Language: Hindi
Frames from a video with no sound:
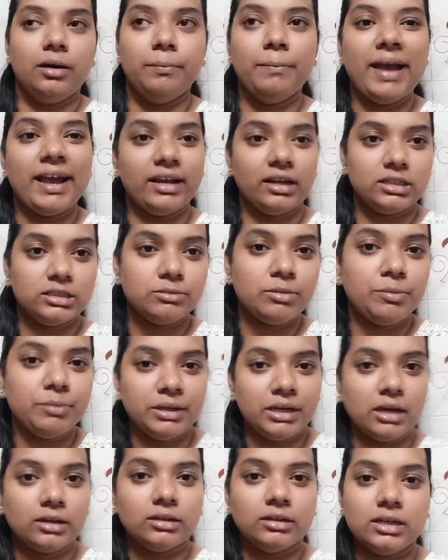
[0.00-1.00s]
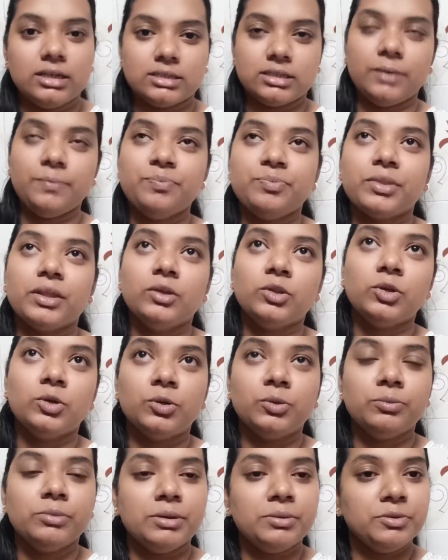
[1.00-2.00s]
बैंगल्स में मीना करना है ऐसा
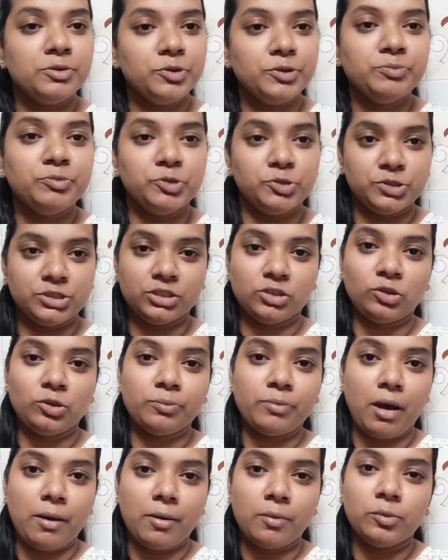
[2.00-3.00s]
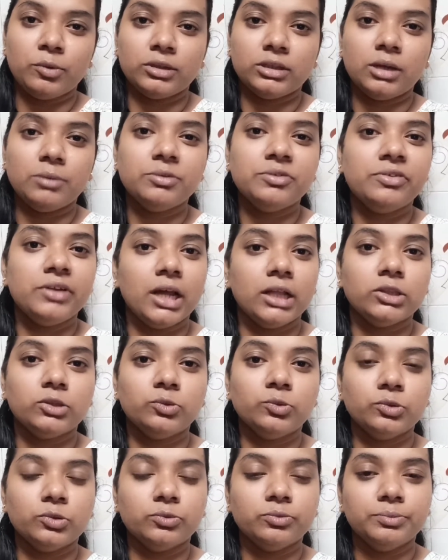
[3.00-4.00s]
तो मैं भी वही पूछ रही थी तो मामा बोल रहे थे अभी फ़िलहाल
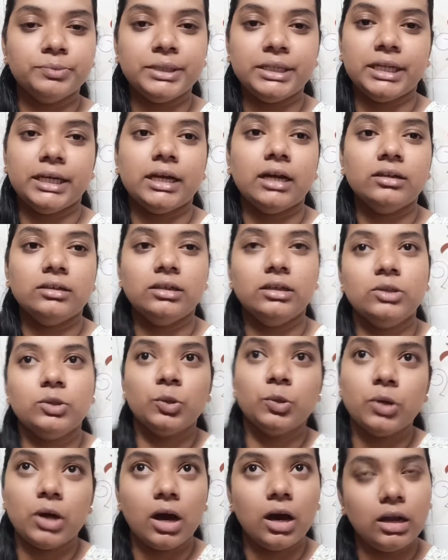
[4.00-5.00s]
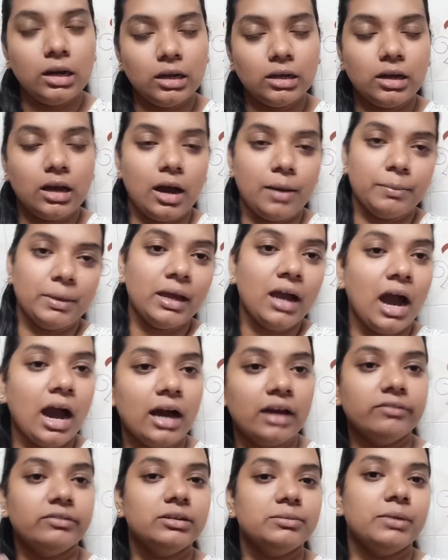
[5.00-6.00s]
तो मीने का नहीं है थोड़ा अलग काम है
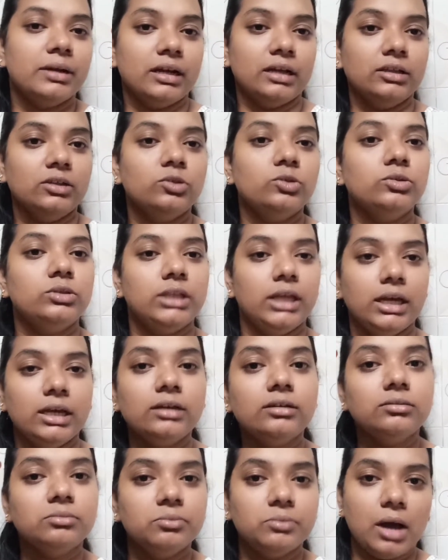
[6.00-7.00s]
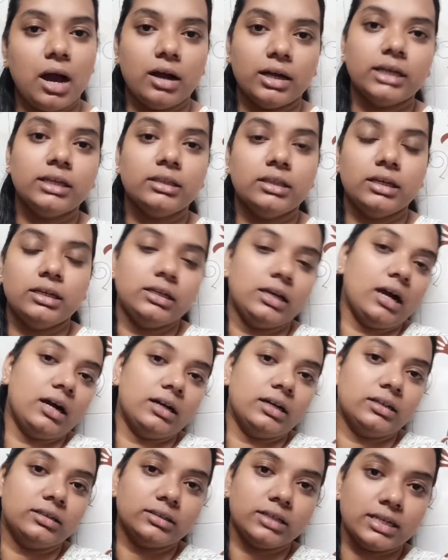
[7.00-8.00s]
हारवीर बनाना देख आके देख
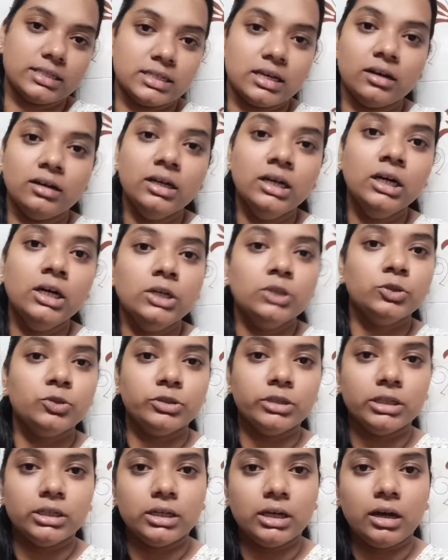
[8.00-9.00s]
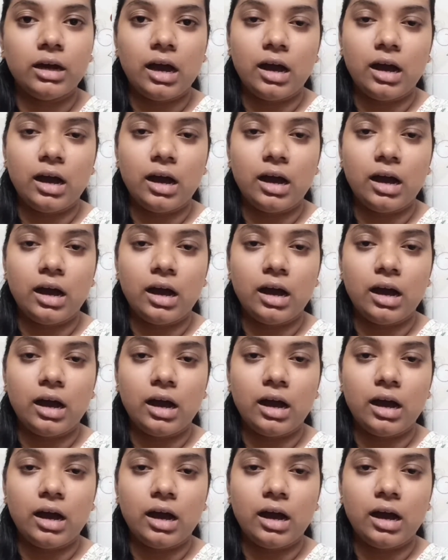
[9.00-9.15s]
अगर कैसा तुझे